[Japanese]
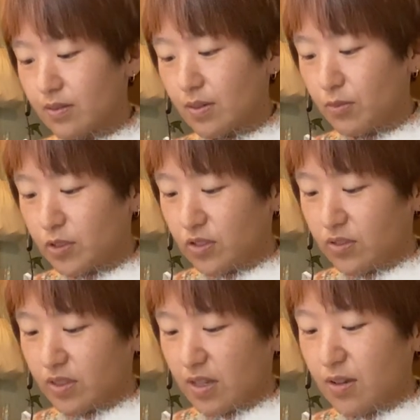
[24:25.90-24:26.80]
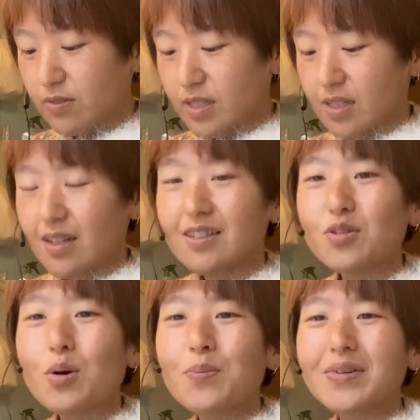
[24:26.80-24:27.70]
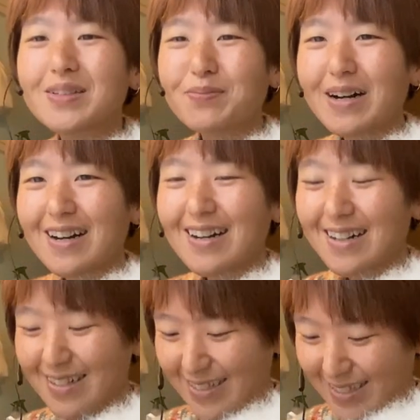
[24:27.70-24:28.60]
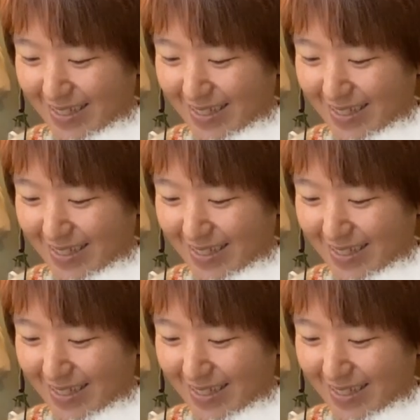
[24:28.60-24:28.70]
でも抽選をしたいと思いま